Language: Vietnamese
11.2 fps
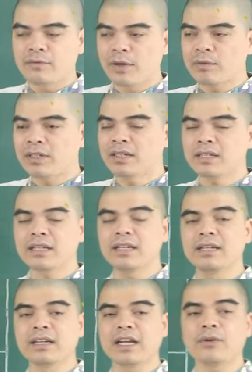Vòng đã được các
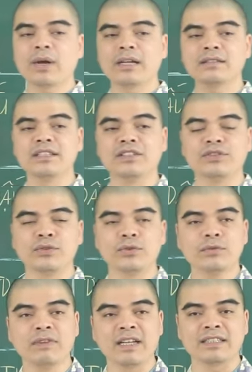thầy khai quang chỉ
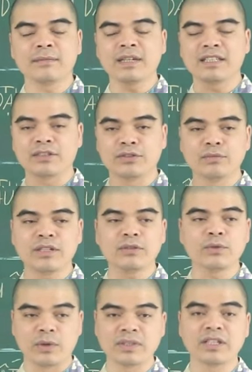chú và xem ngày sử dụng theo
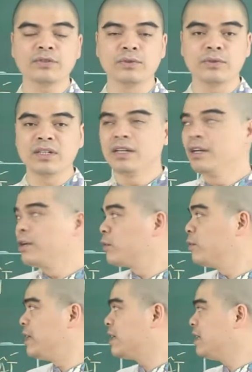tuổi của gia chủ.
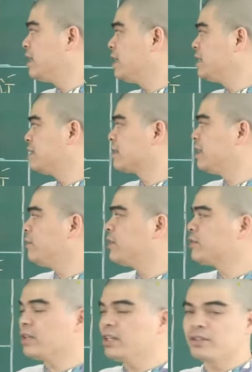Quý vị cứ liên hệ trực tiếp
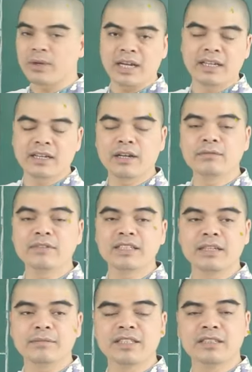với số điện thoại không chín
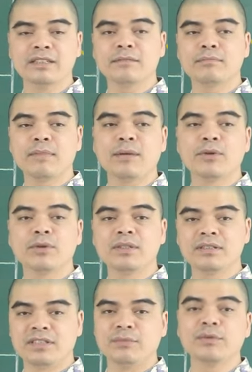tám chín ba bốn
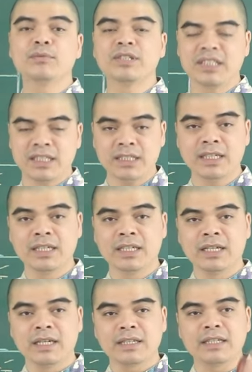chín một một chín
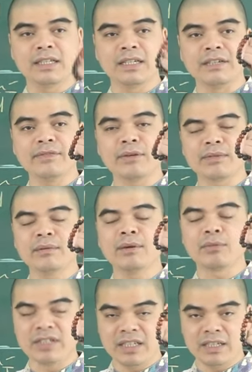để thỉnh cái vòng tam hợp
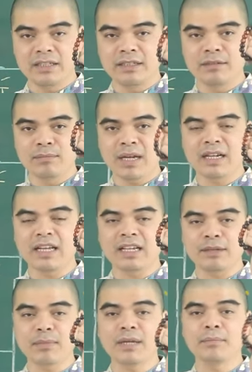quý nhân mang lại
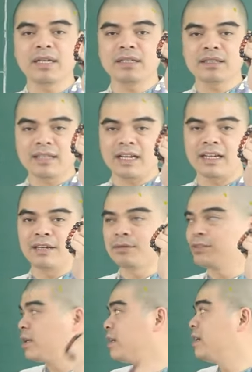cái may mắn tài lộc
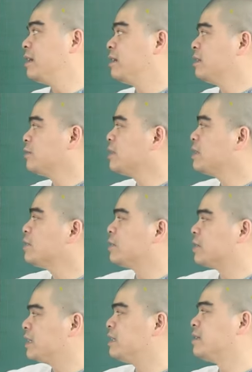trọn đời cho những người
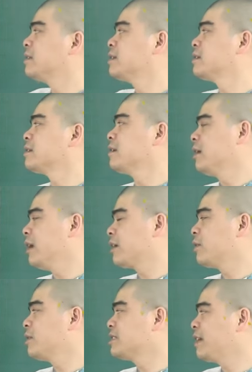tuổi Thìn, đó là
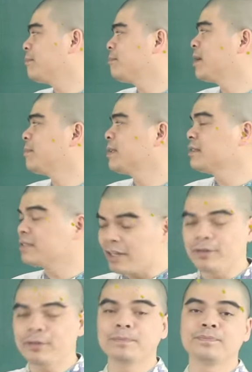con giáp may mắn thứ
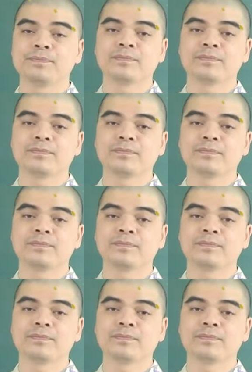sáu.